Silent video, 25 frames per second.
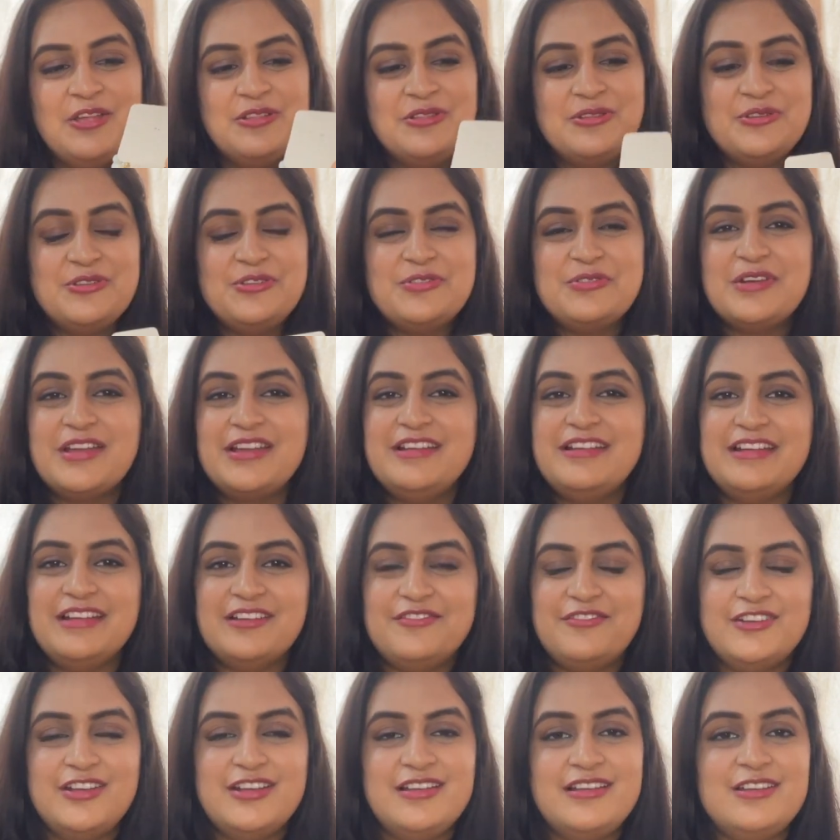तो यू कैन
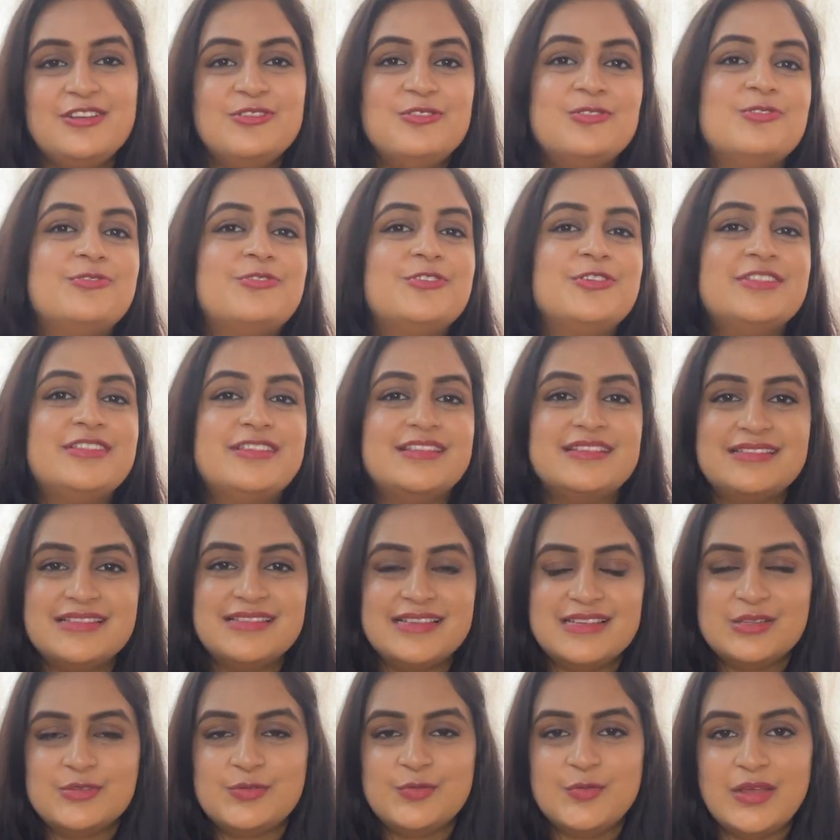डेफिनेटली गो फॉर दिस
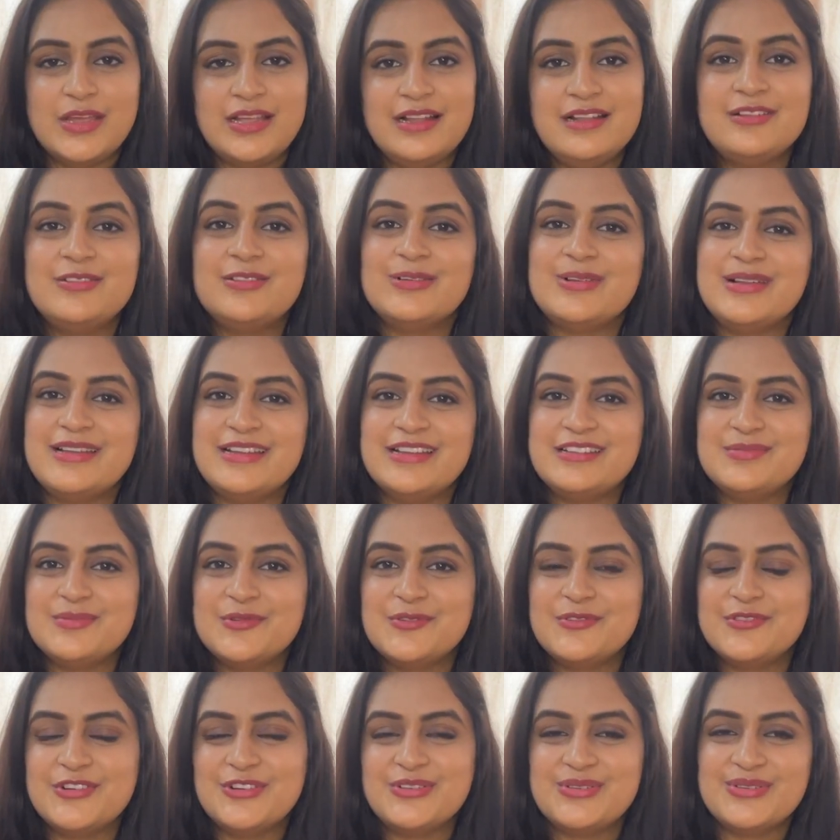एज वेल सो लेट्स
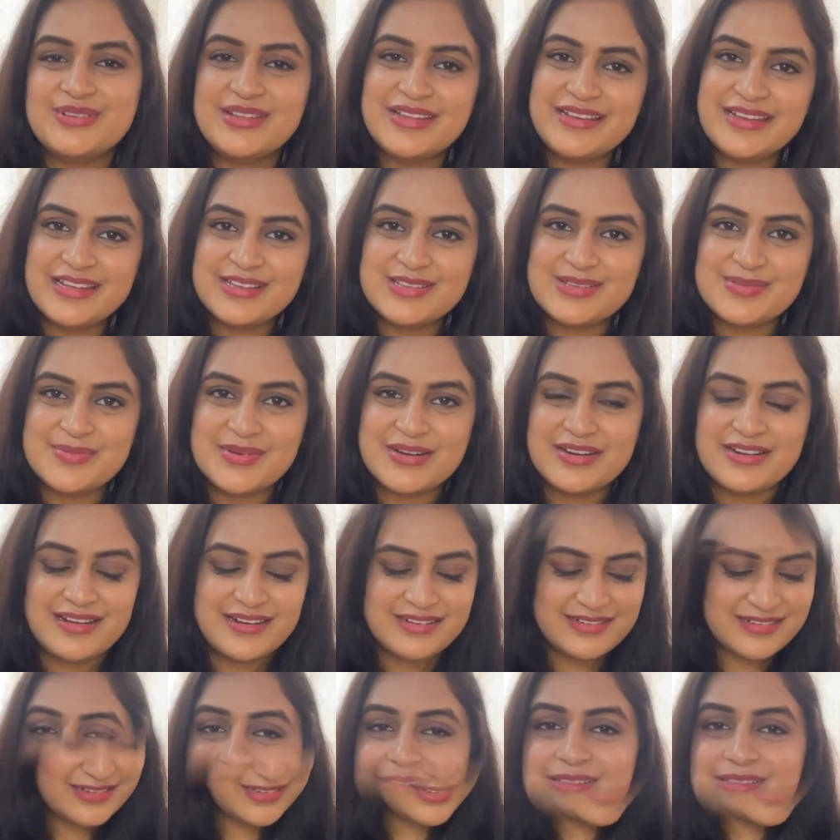मूव ऑन टू द नेक्स्ट
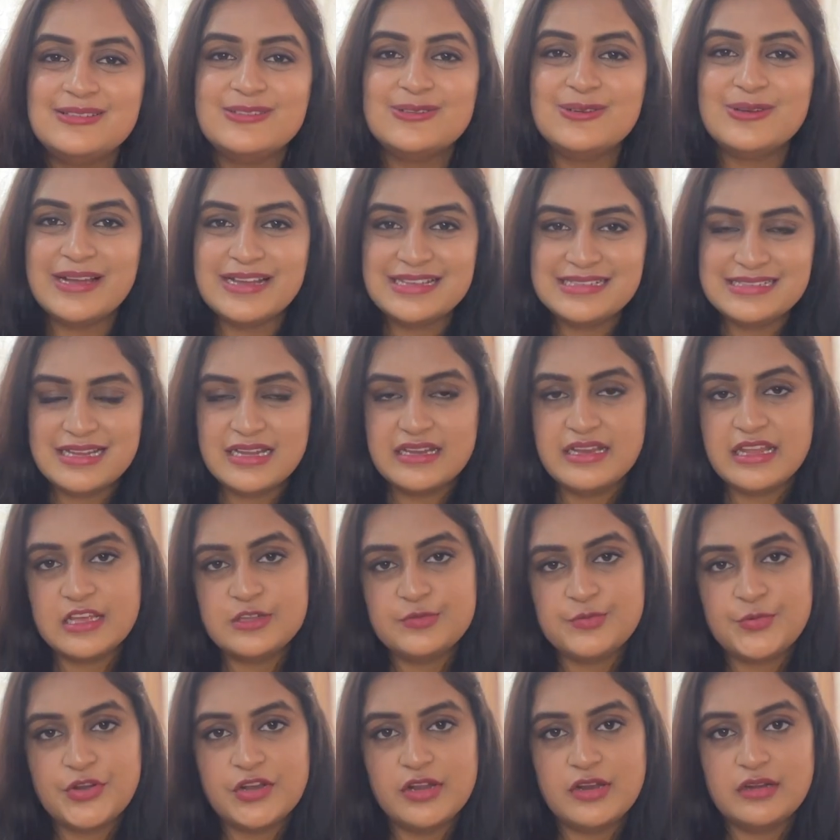प्रोडक्ट सो गैस द
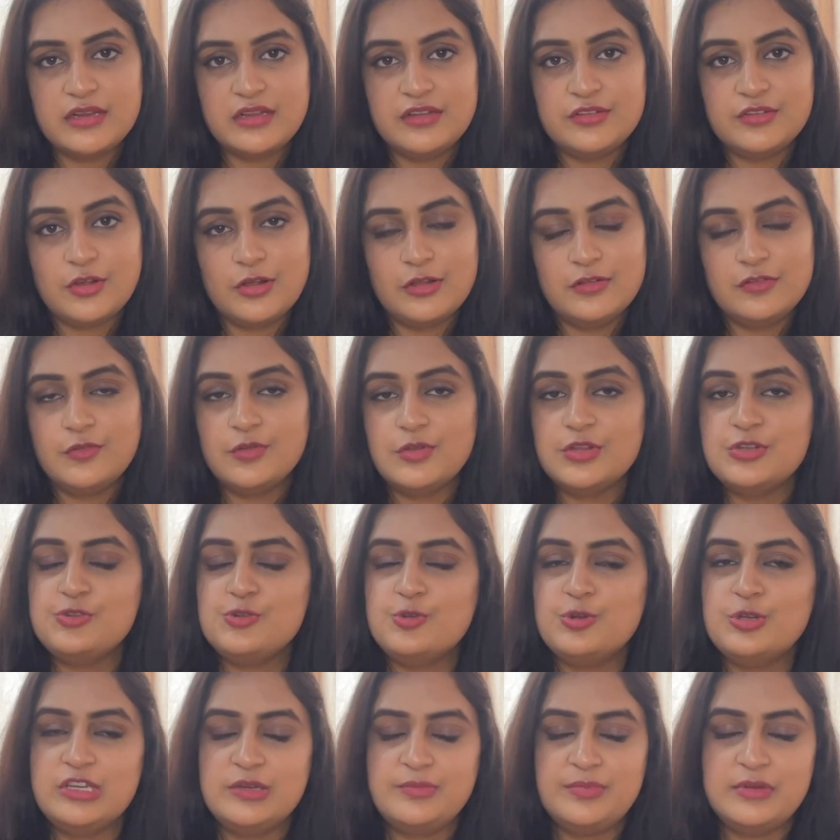नेक्स्ट प्रोडक्ट इज ऑल्सो
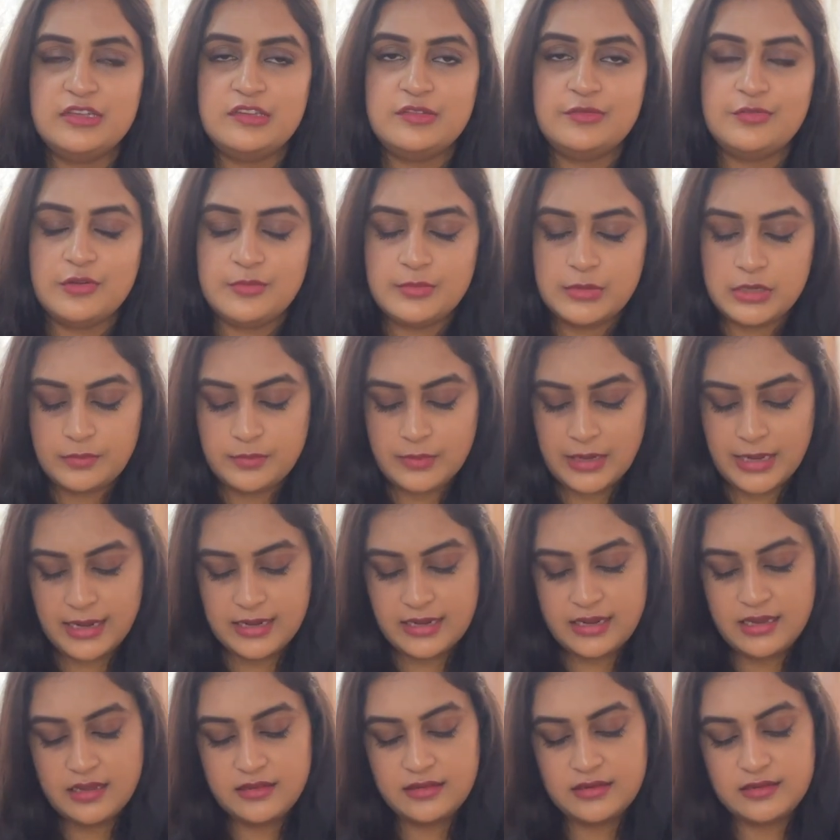ज्वेलरी पीस फॉर
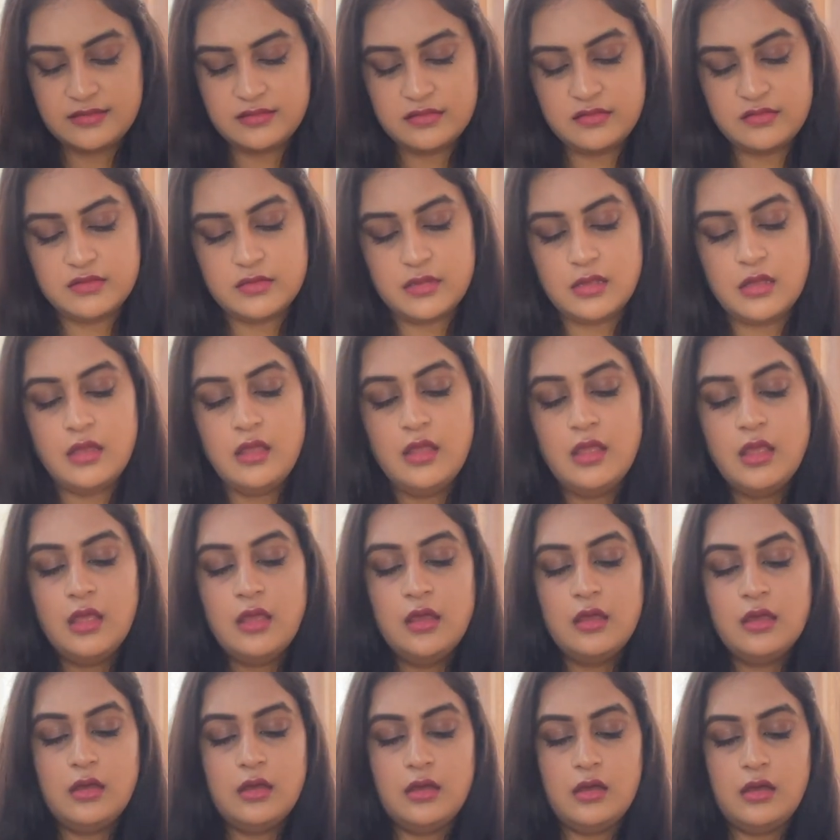from दिस इज अ
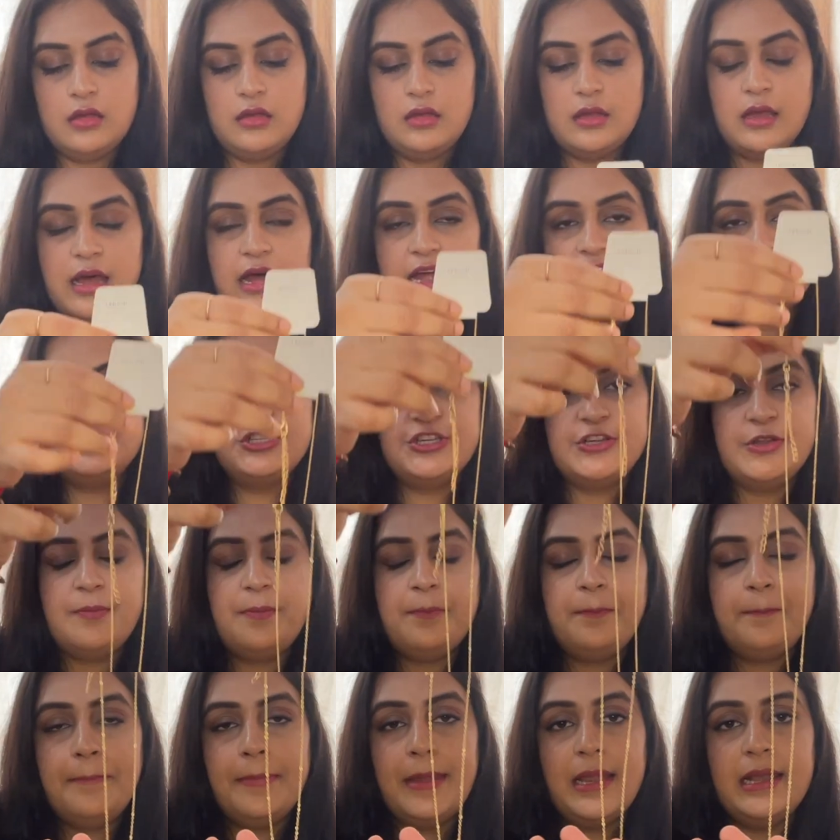a uh, heart
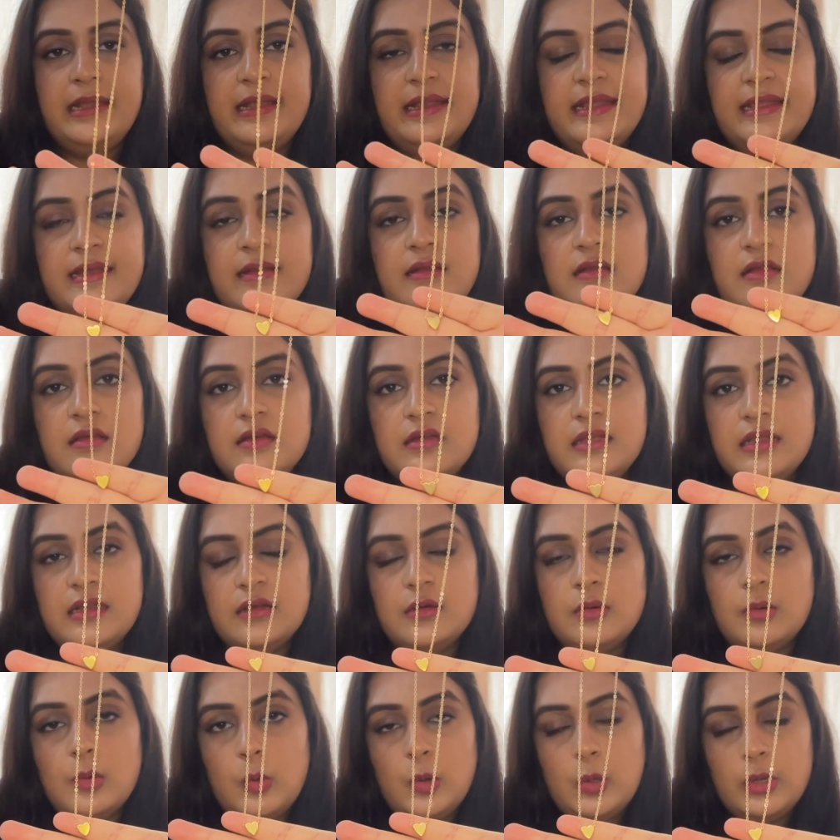shaped pendant in
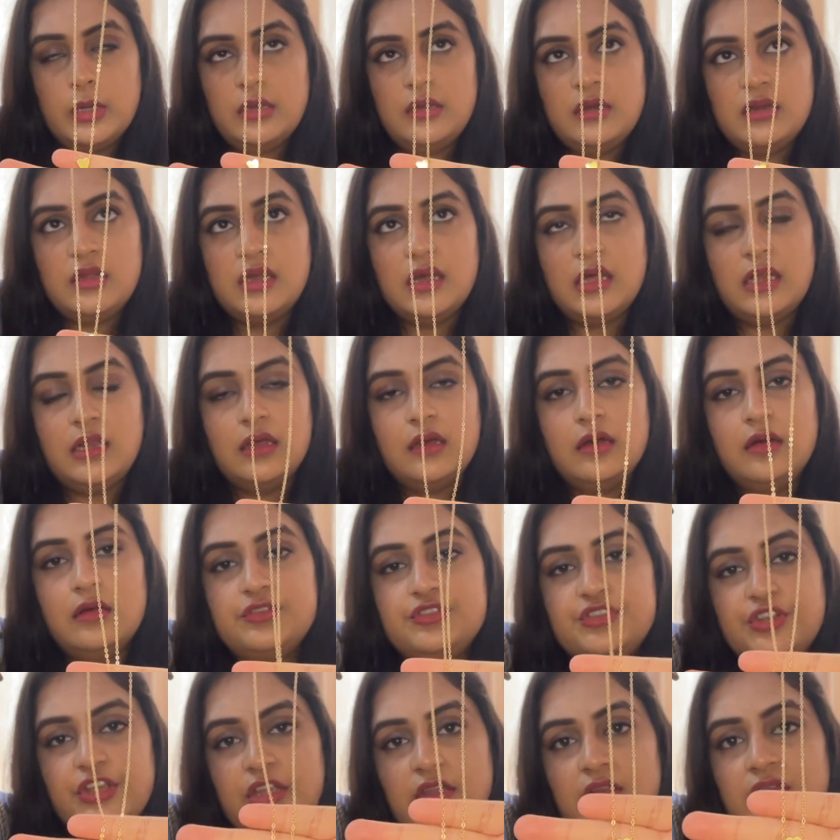
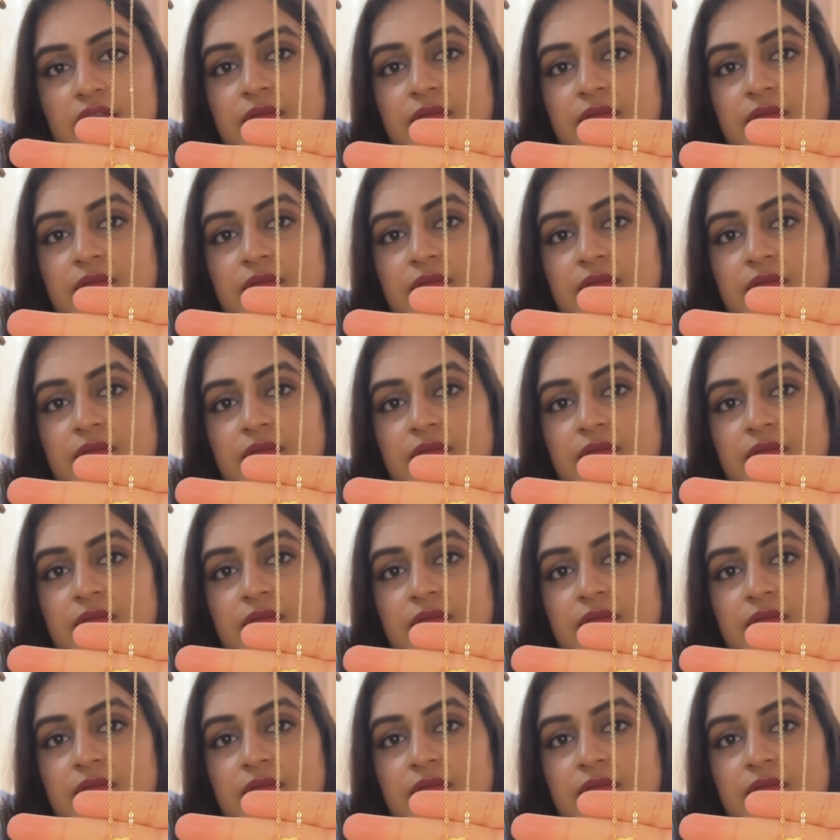a